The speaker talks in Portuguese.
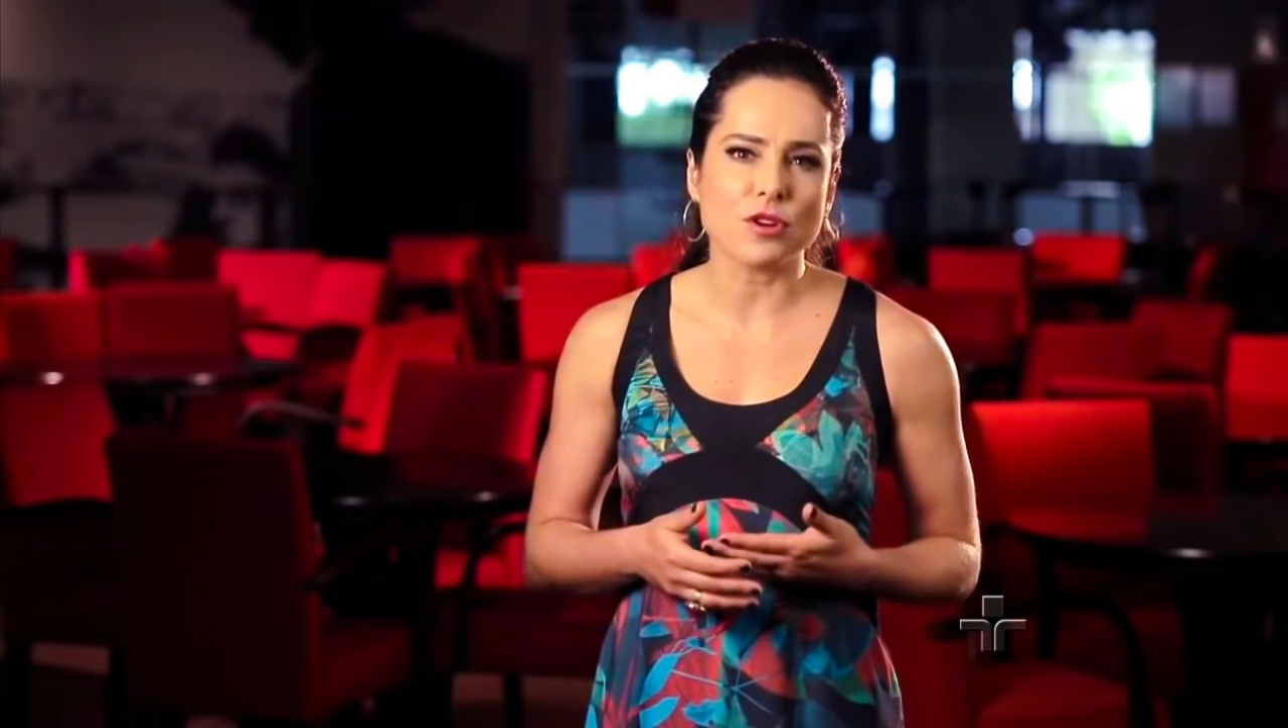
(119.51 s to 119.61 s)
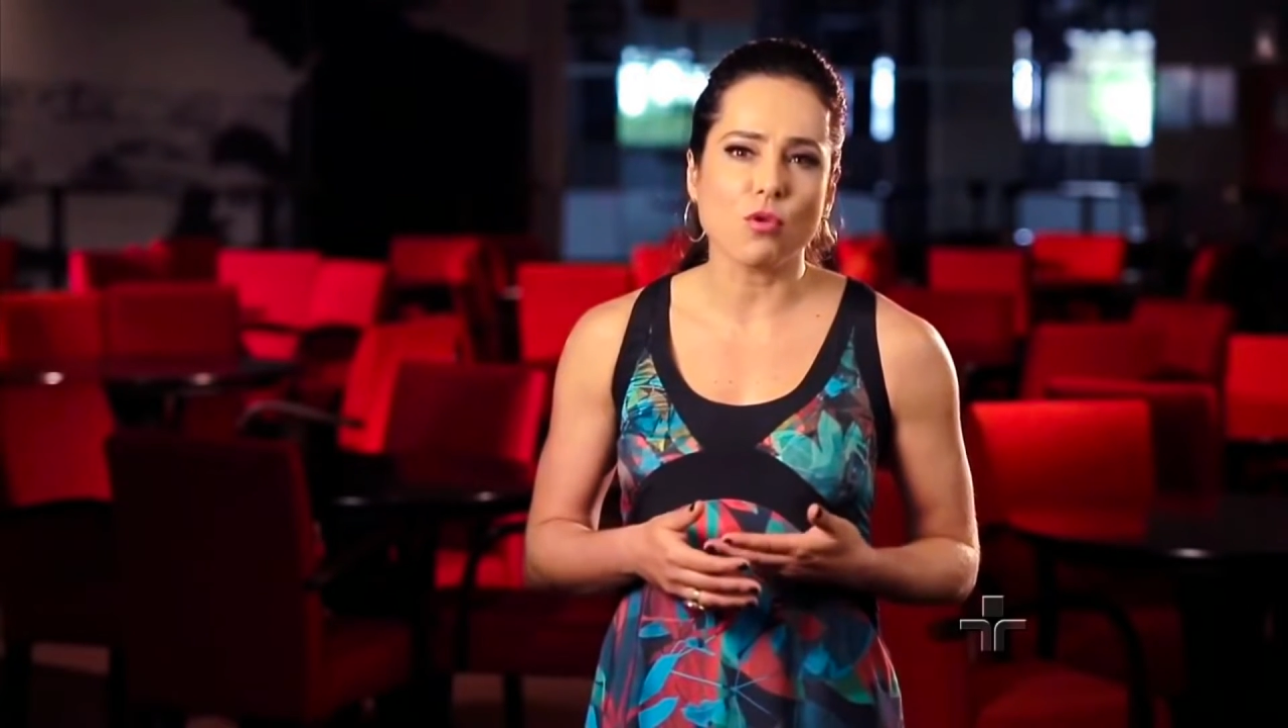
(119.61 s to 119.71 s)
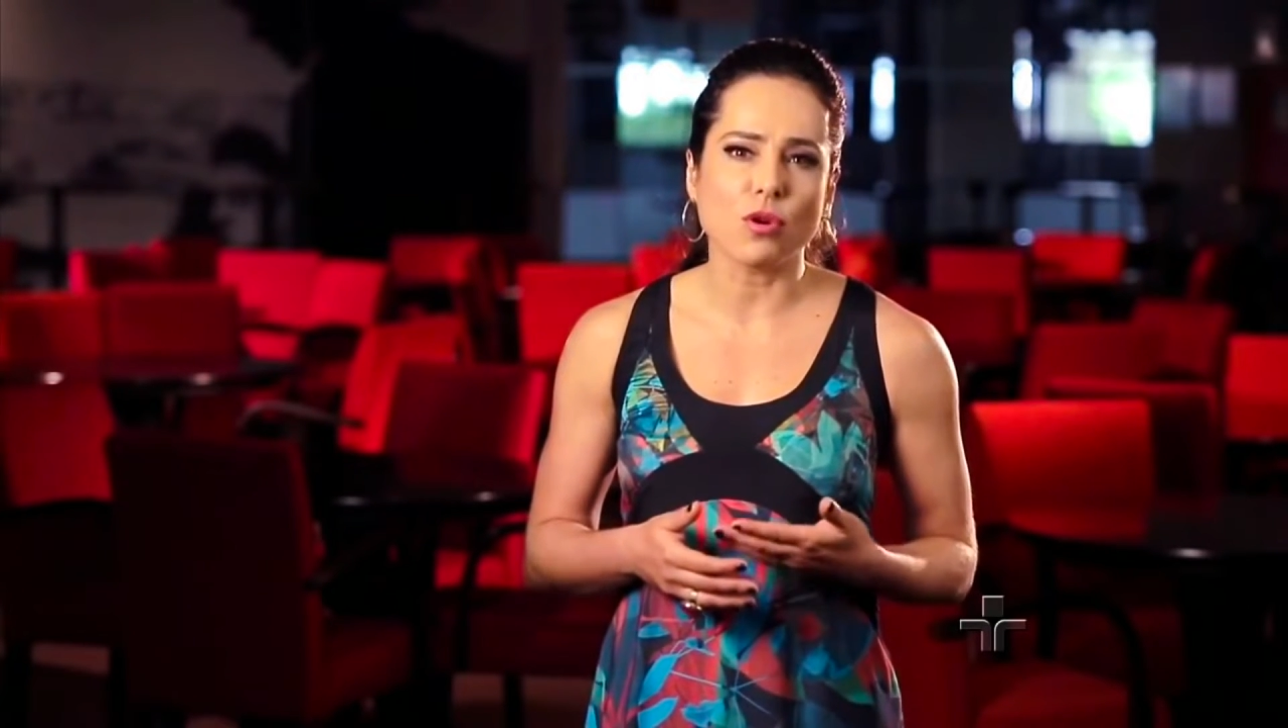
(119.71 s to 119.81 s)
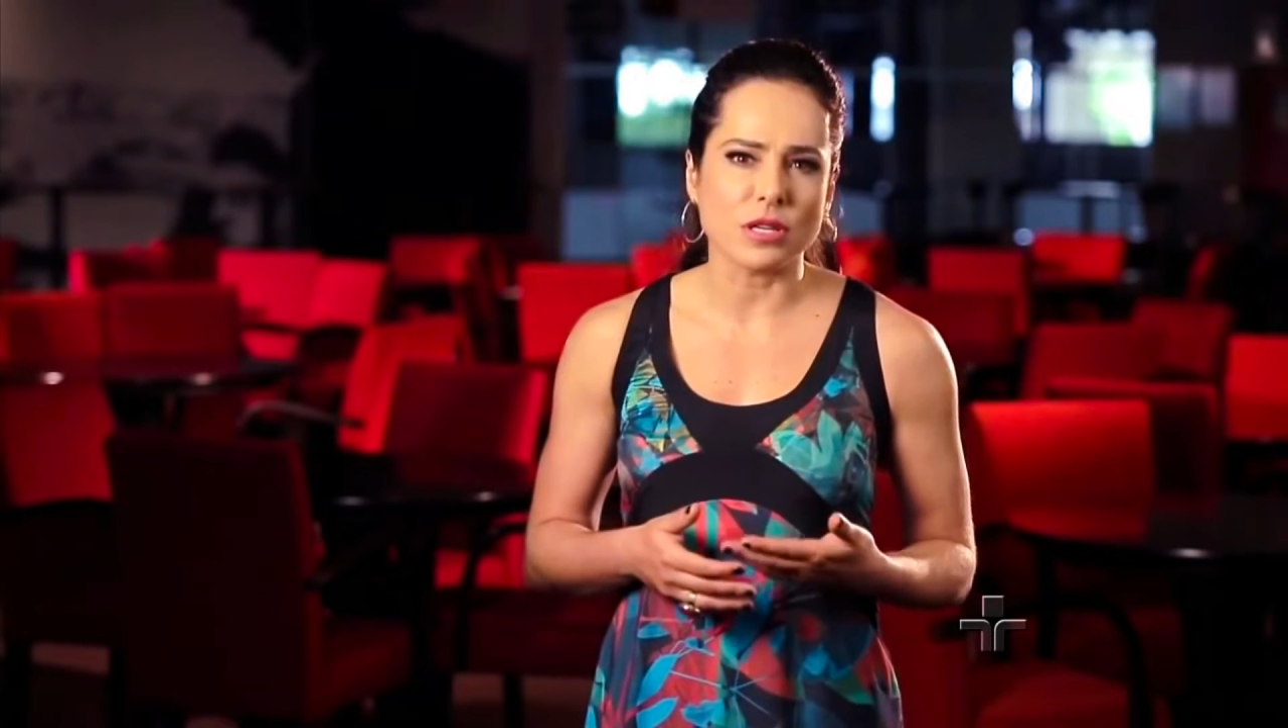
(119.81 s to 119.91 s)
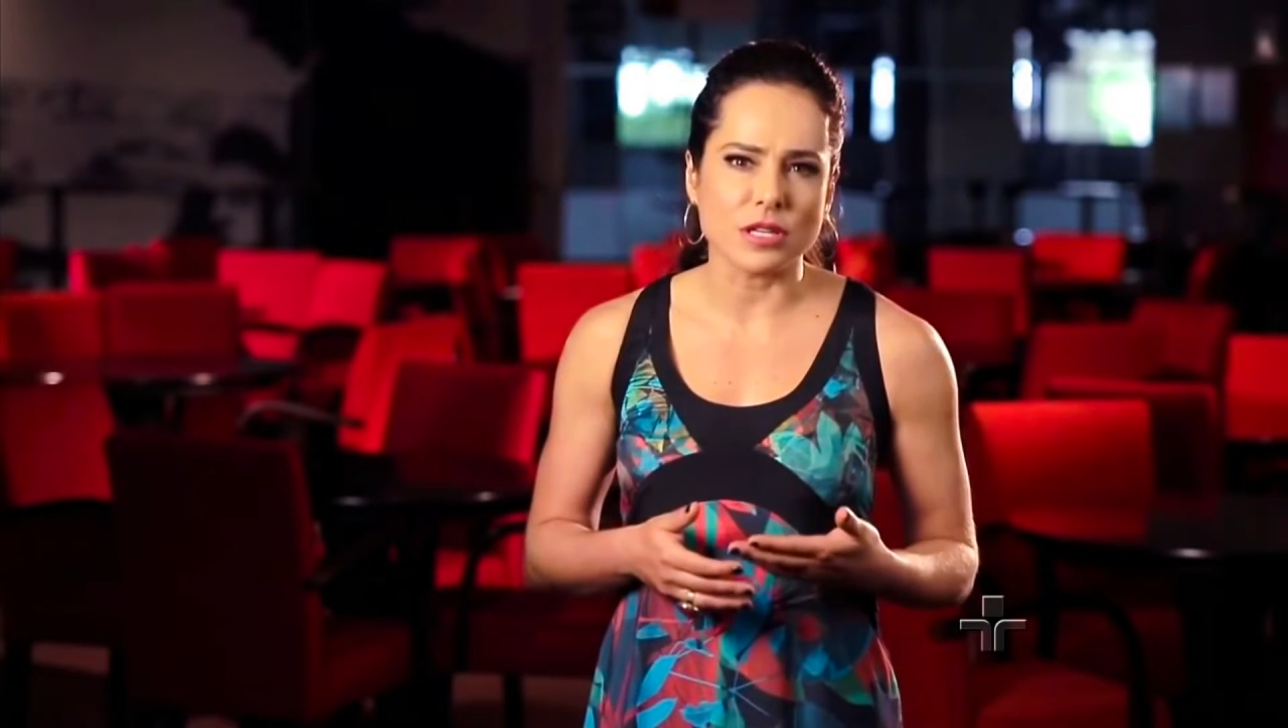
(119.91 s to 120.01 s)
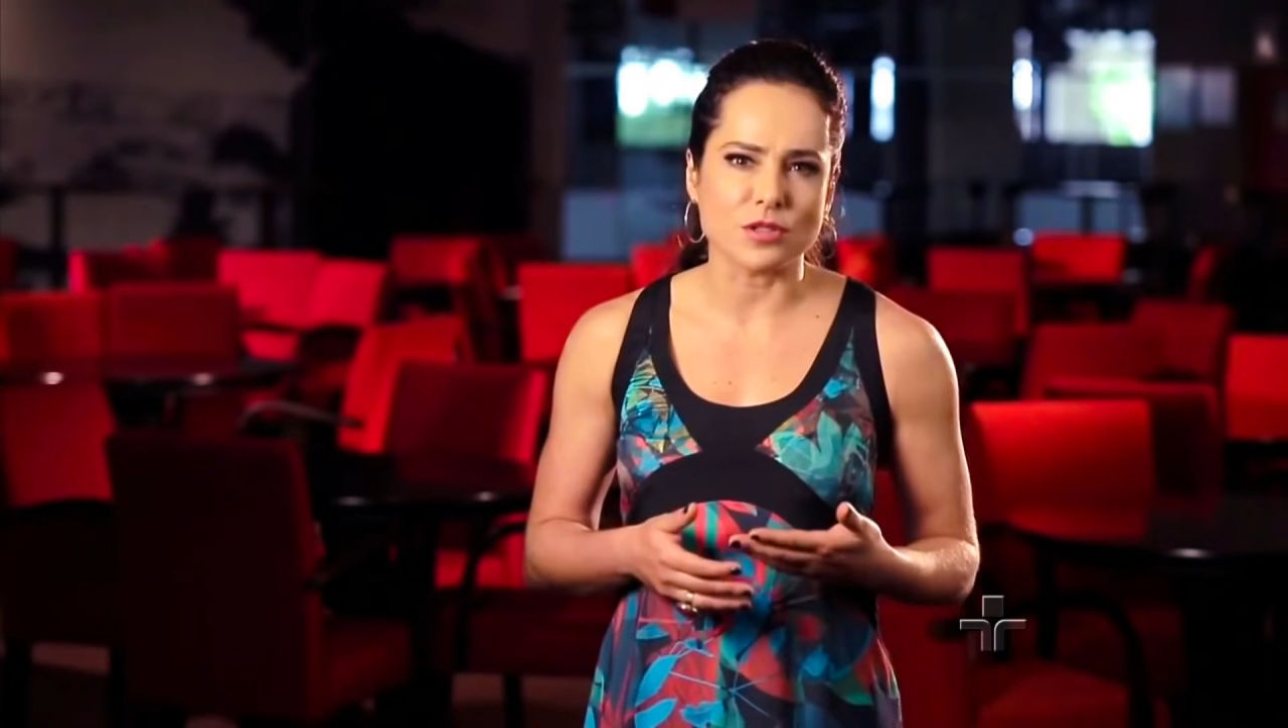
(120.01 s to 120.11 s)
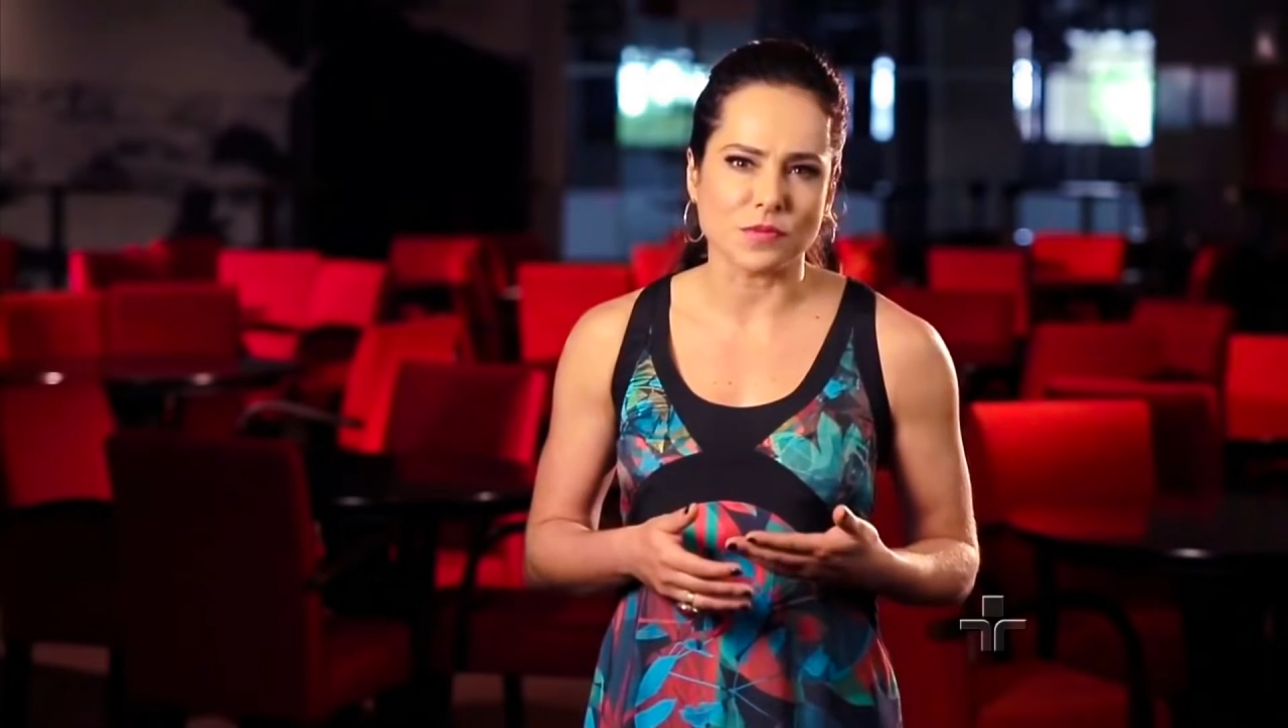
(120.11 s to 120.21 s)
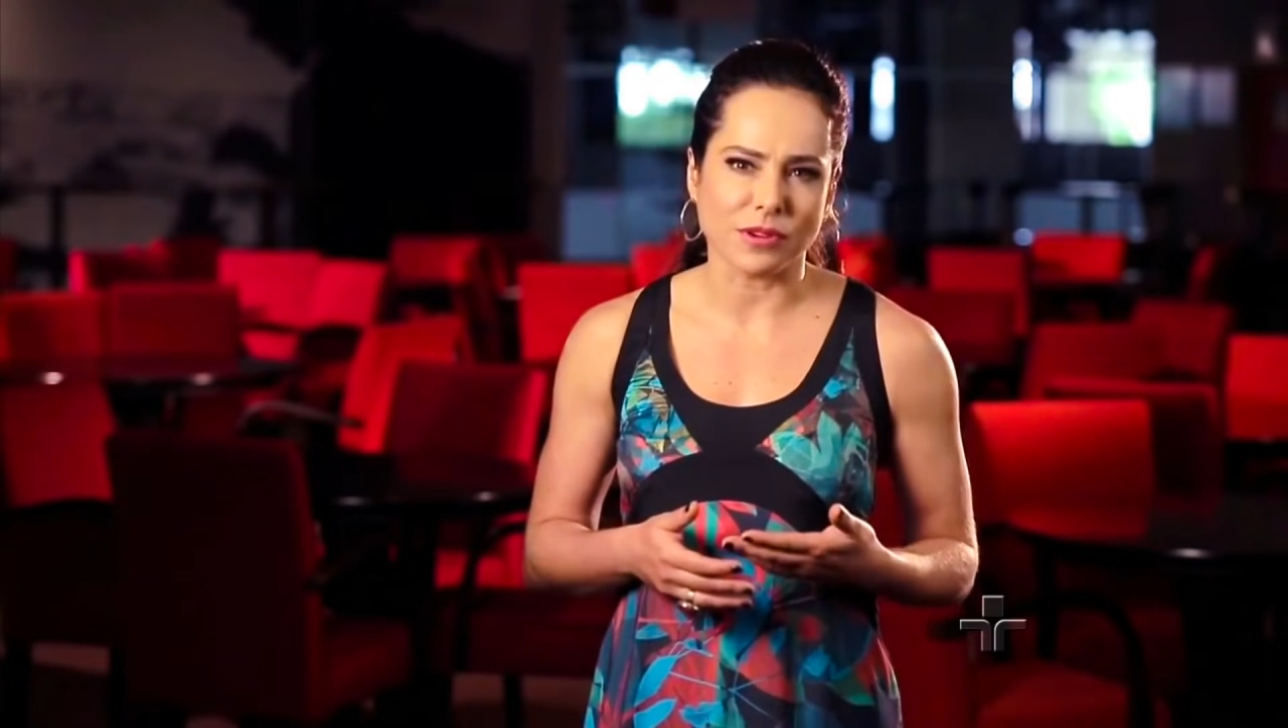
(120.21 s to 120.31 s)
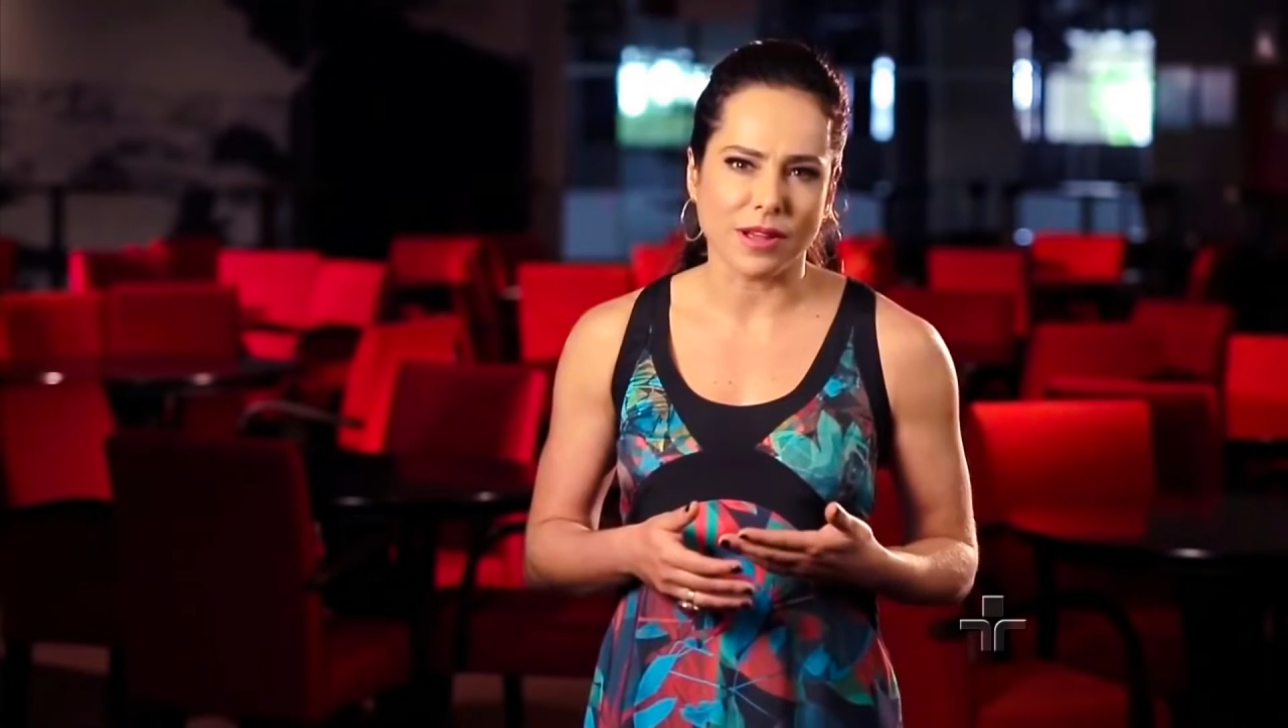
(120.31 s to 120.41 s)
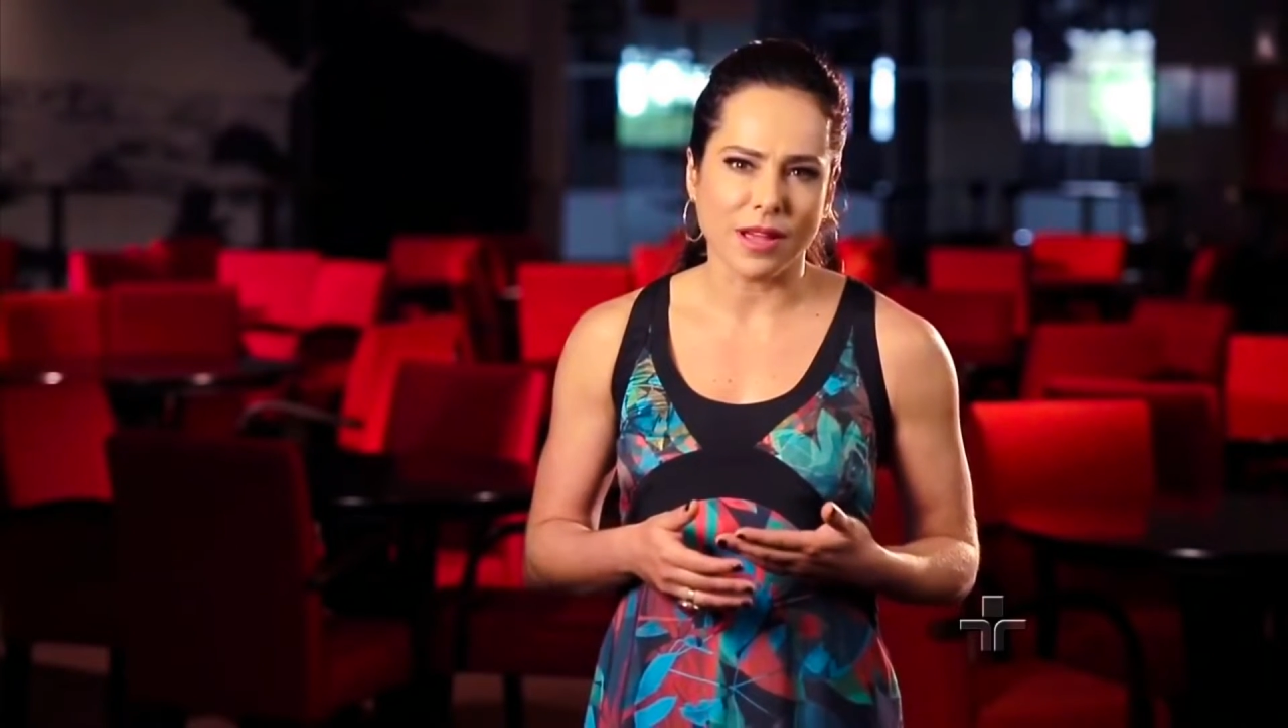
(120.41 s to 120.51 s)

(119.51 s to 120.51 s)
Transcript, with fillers: alcoolismo